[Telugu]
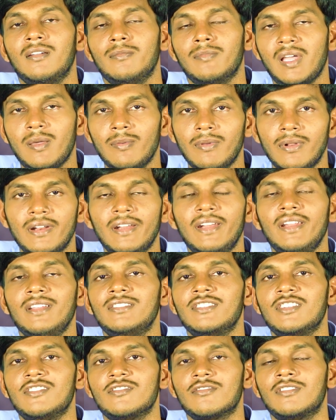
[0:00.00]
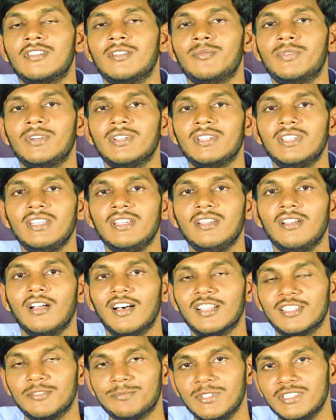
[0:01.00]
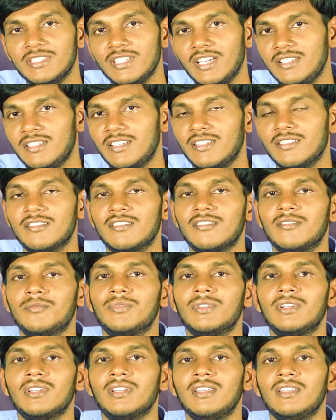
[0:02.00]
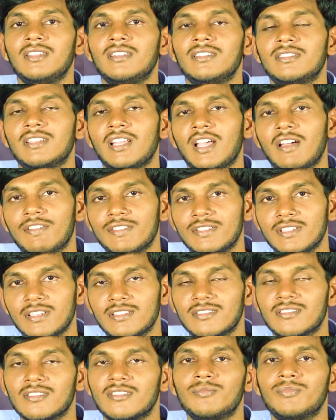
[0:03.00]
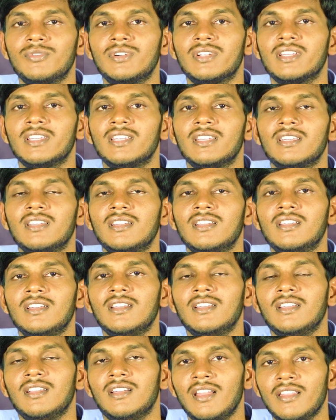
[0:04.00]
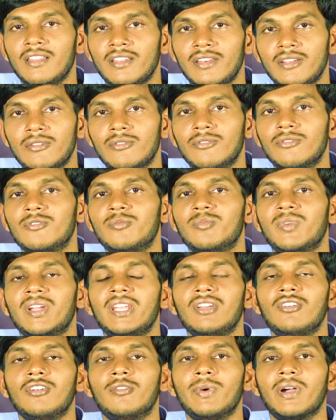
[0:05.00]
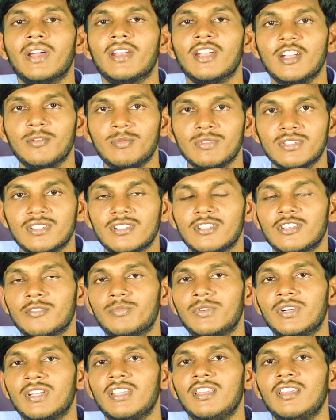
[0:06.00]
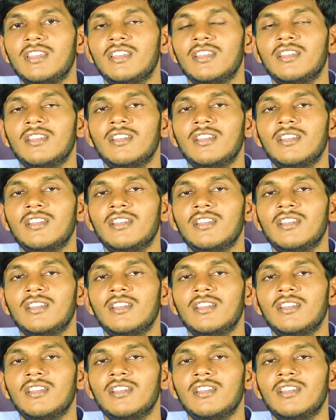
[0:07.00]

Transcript: బైబిల్ రీడింగ్ చేసుకున్నప్పటికీ గాస్పుల్ షేర్ చేస్తున్నప్పటికీ సేవ చేస్తున్నప్పటికీ లేదంటే కుటుంబాన్ని గొప్పగా నడిపిస్తున్నప్పటికీ